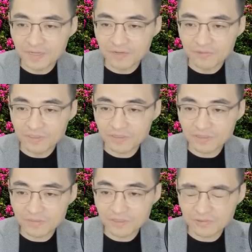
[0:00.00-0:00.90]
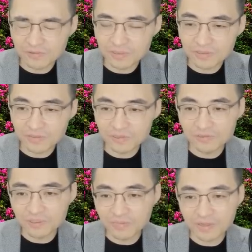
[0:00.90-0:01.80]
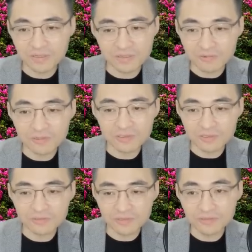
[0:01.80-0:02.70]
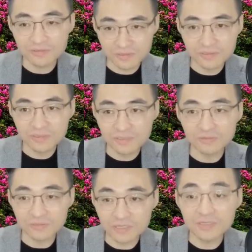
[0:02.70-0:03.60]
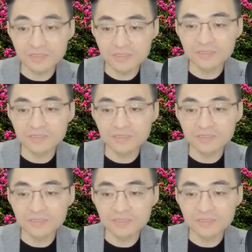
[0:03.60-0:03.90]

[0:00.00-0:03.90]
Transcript: 그리고 이 사람이 좀 굉장히 비둘기파라고 하더라고요, 일본에.